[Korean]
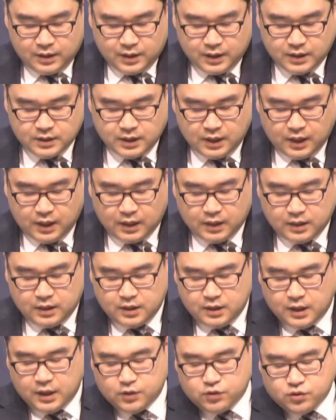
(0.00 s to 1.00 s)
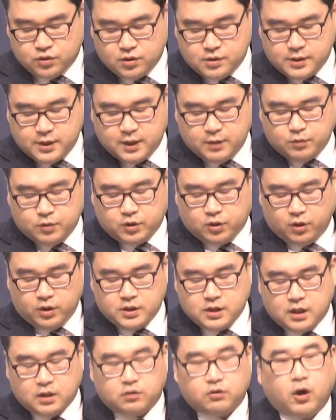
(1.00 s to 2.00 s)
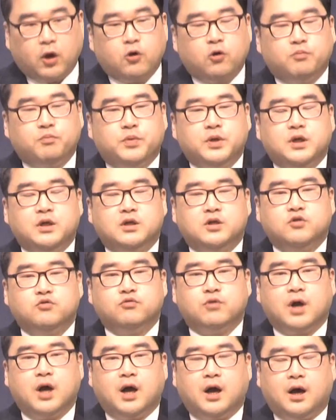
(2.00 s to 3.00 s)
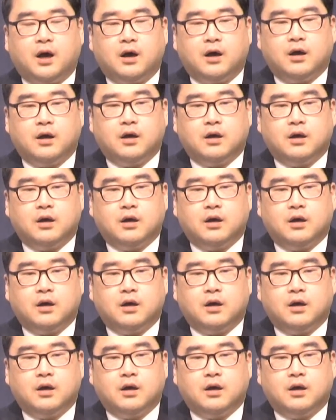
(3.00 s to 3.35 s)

이제 이 예수 선생님을 더 이상 괴롭힐 이유가